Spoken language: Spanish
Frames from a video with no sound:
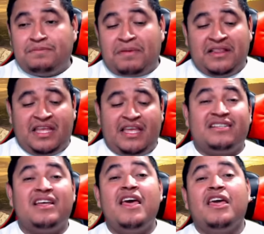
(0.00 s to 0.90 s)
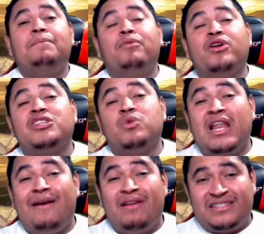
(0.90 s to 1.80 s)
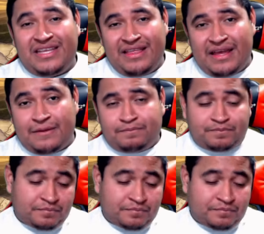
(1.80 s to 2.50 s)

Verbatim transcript: pandillas, y por eso él habla así de